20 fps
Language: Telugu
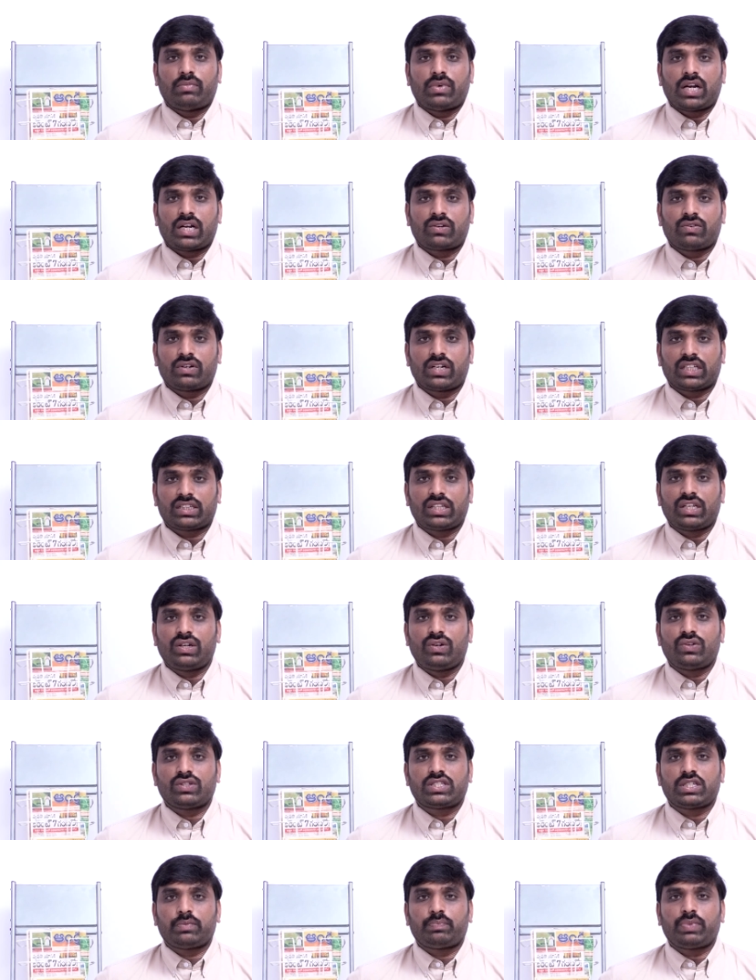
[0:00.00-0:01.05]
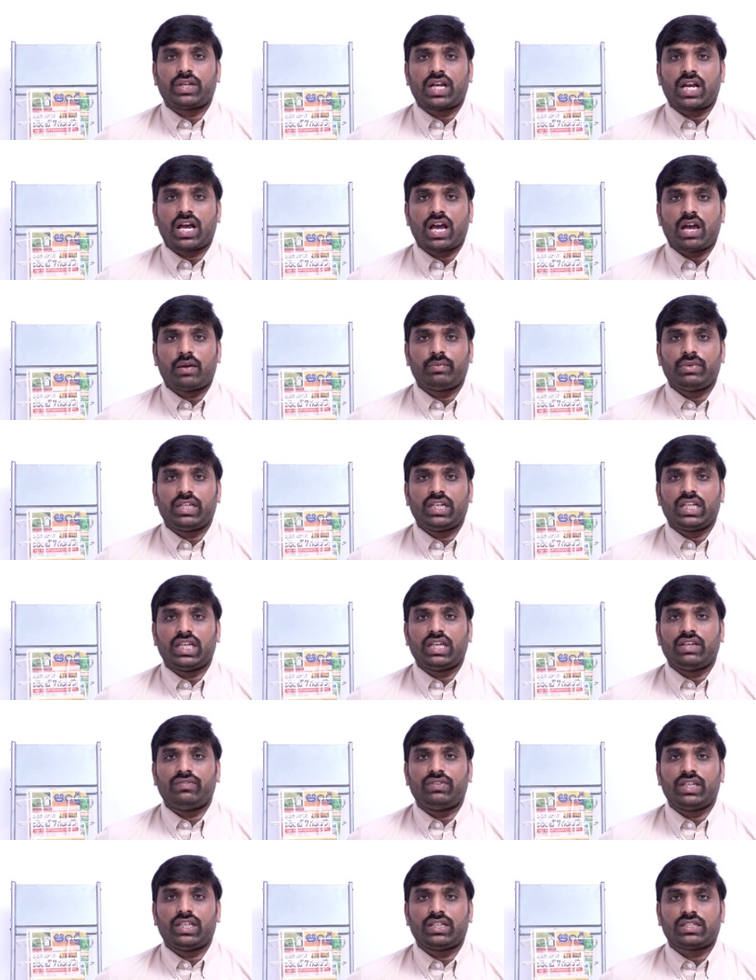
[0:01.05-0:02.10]
మాకు గతంలో చెప్పిన హామీలు
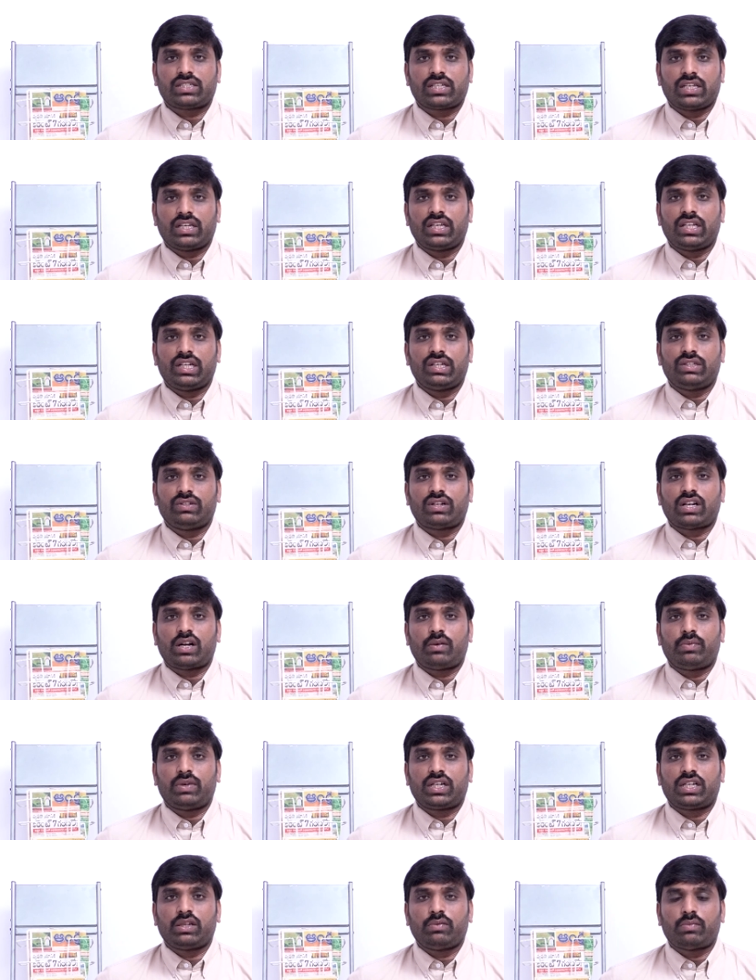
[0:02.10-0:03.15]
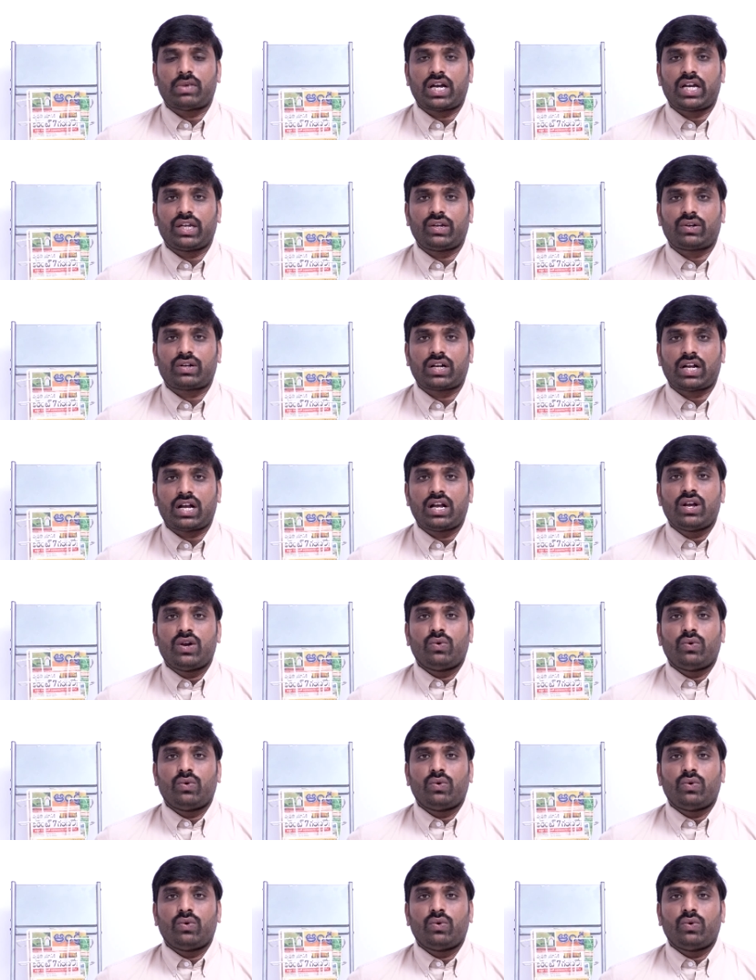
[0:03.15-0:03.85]
ఏవి చేయలేదు కాబట్టి మా యొక్క